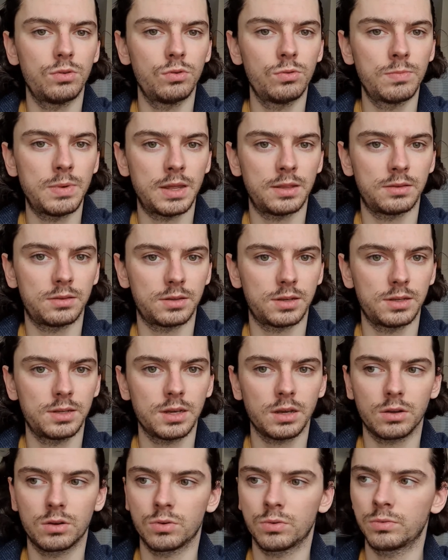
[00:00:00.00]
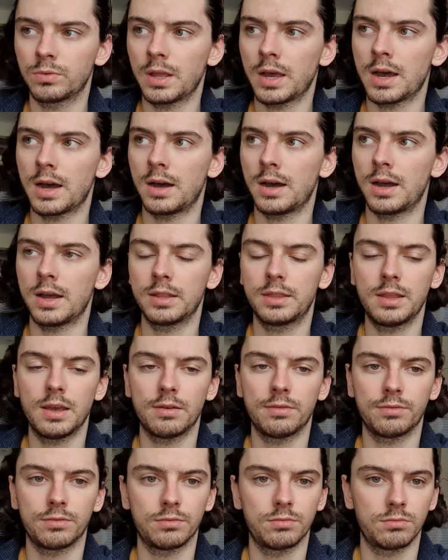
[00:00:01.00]
humaine. C'est-à-dire qu'on a un
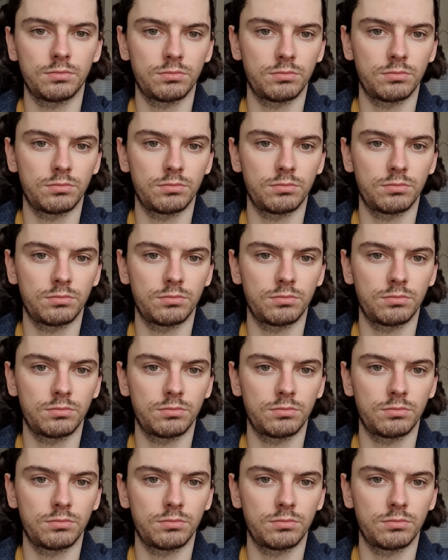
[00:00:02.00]
taf,